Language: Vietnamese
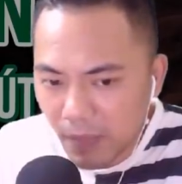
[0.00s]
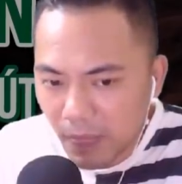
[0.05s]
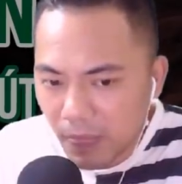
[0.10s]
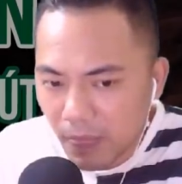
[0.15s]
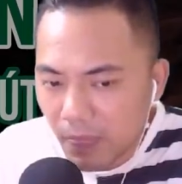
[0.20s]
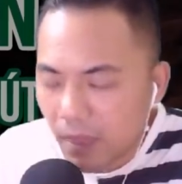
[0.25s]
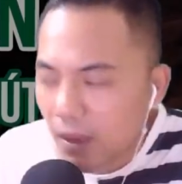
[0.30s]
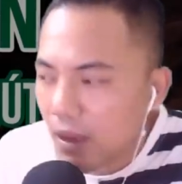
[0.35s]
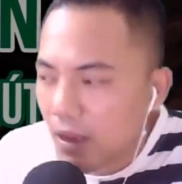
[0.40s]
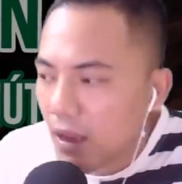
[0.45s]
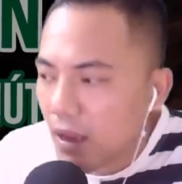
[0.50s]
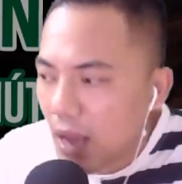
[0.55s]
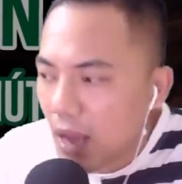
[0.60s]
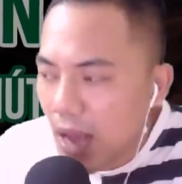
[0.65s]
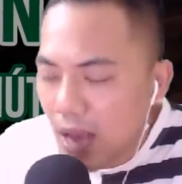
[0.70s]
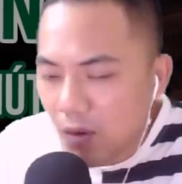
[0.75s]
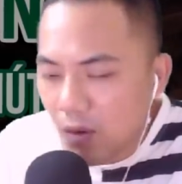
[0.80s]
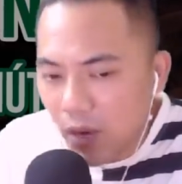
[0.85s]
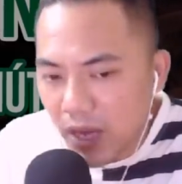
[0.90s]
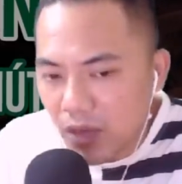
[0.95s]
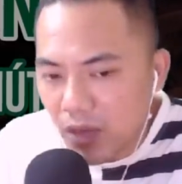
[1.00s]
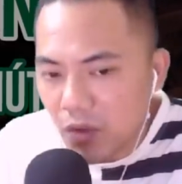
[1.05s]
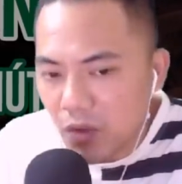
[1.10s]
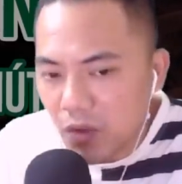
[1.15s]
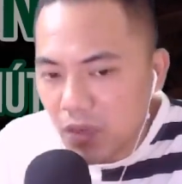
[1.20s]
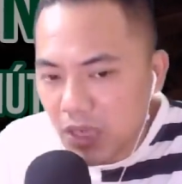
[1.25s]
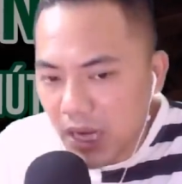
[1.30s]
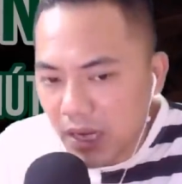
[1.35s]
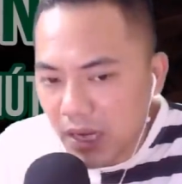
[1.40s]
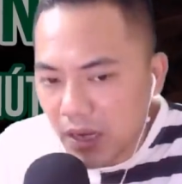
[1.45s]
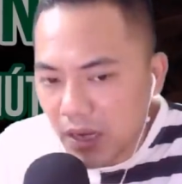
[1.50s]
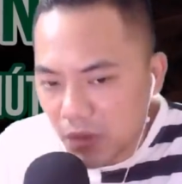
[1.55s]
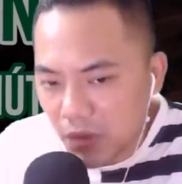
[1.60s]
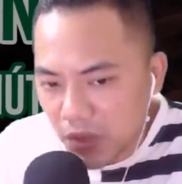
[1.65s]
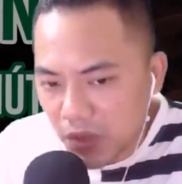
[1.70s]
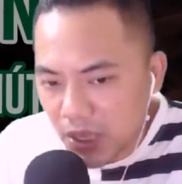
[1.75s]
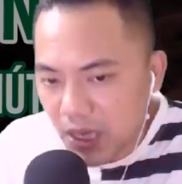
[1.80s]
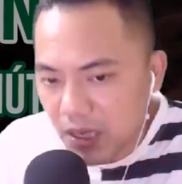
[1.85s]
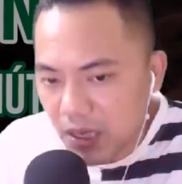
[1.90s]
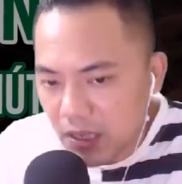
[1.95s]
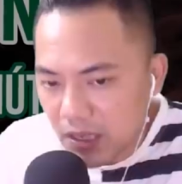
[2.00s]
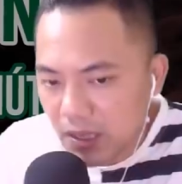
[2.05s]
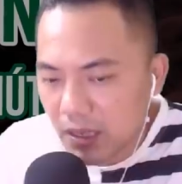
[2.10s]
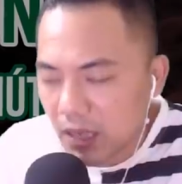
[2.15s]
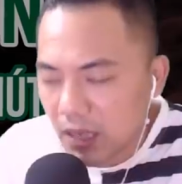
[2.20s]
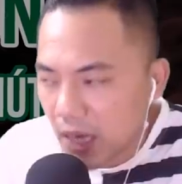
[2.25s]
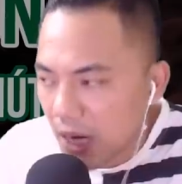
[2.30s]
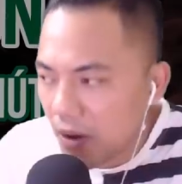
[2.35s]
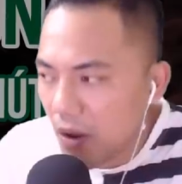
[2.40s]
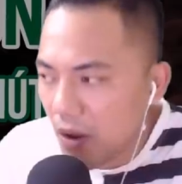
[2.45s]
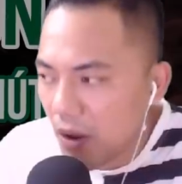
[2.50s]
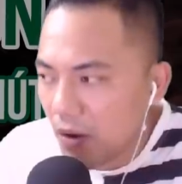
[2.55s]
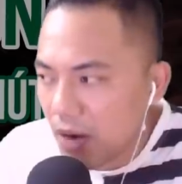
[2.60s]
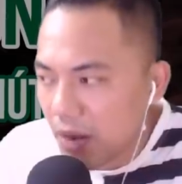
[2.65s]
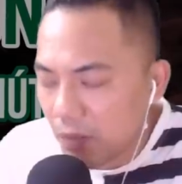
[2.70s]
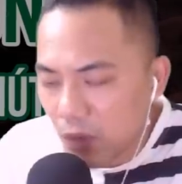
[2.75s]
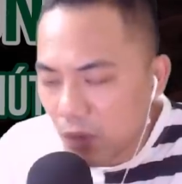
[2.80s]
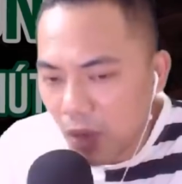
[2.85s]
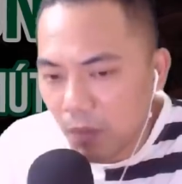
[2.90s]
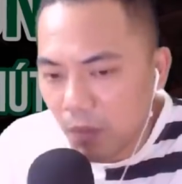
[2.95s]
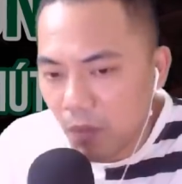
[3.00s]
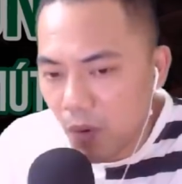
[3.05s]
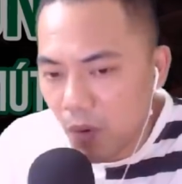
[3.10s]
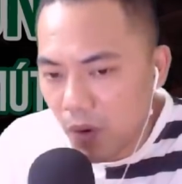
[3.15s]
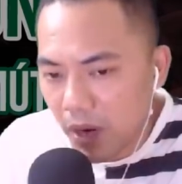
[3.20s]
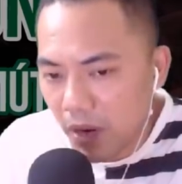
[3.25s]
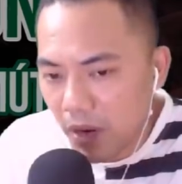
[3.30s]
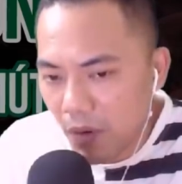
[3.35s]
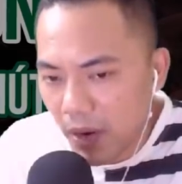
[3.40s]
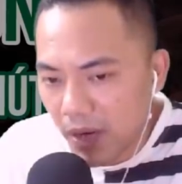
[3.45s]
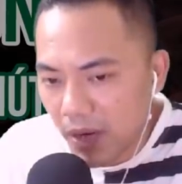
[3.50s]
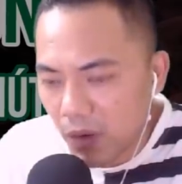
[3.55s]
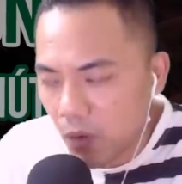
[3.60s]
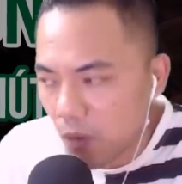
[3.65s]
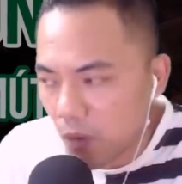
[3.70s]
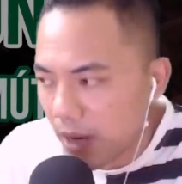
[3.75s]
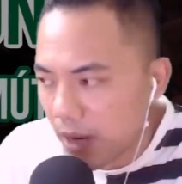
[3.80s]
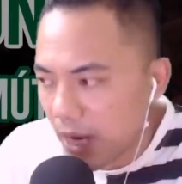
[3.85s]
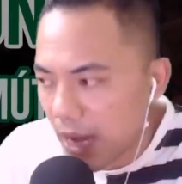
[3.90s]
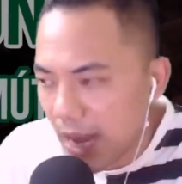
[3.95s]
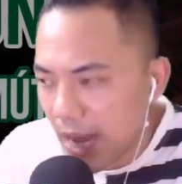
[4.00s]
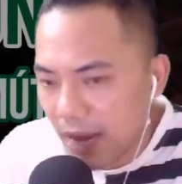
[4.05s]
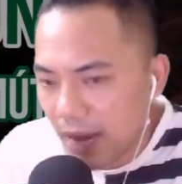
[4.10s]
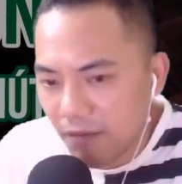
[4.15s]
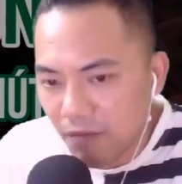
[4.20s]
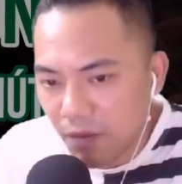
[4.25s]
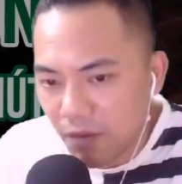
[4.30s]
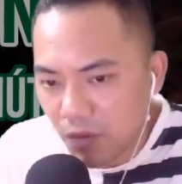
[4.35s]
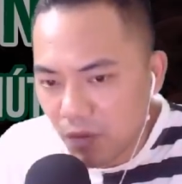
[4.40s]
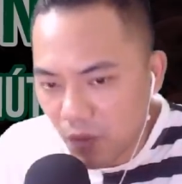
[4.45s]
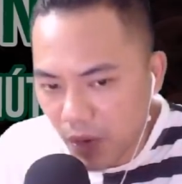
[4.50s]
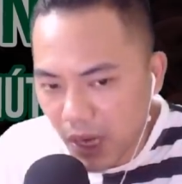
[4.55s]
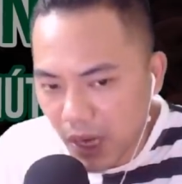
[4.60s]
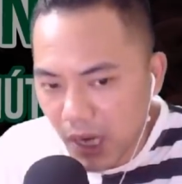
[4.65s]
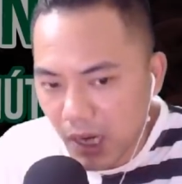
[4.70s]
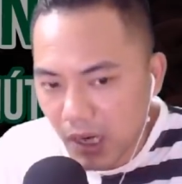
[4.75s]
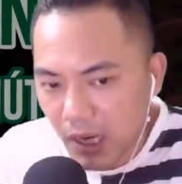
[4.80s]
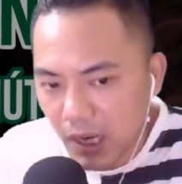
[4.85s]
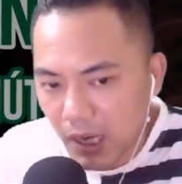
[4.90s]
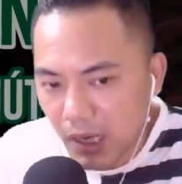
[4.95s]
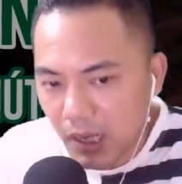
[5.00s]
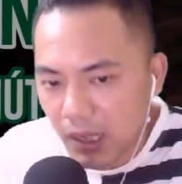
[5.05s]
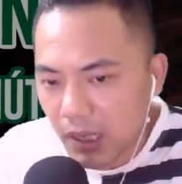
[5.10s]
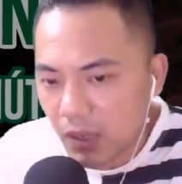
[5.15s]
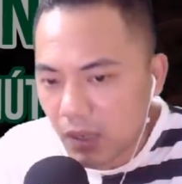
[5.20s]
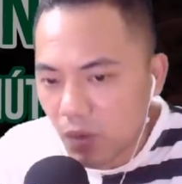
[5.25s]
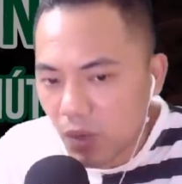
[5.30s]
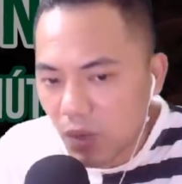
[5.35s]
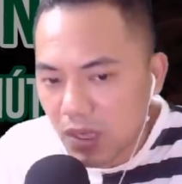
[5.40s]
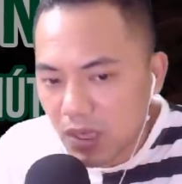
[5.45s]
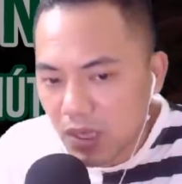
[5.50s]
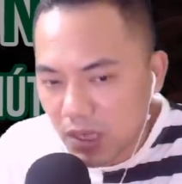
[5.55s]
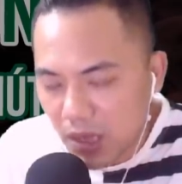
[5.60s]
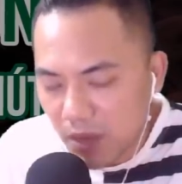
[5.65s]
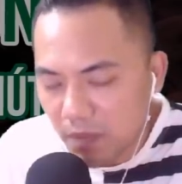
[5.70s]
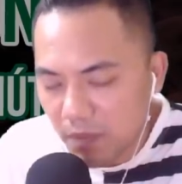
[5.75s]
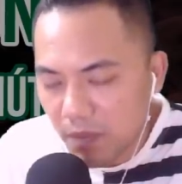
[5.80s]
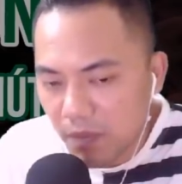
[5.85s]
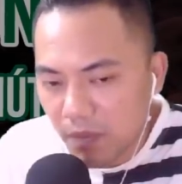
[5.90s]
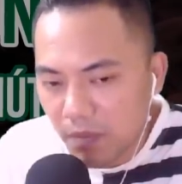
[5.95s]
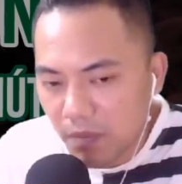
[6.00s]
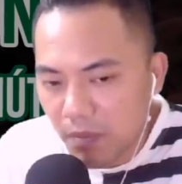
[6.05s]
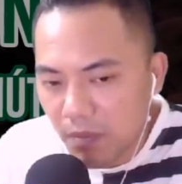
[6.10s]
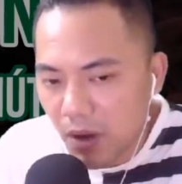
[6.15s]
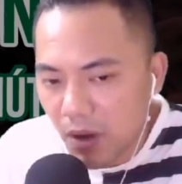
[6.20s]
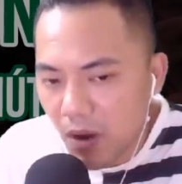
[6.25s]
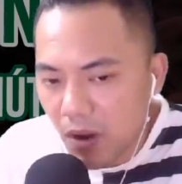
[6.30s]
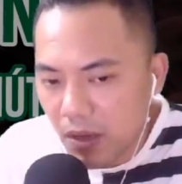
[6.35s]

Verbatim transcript: Ác quỷ run rẩy cầu xin. Kế đó đem toàn bộ kế hoạch của mười hai vong quỷ quân Xiêm mà nói ra.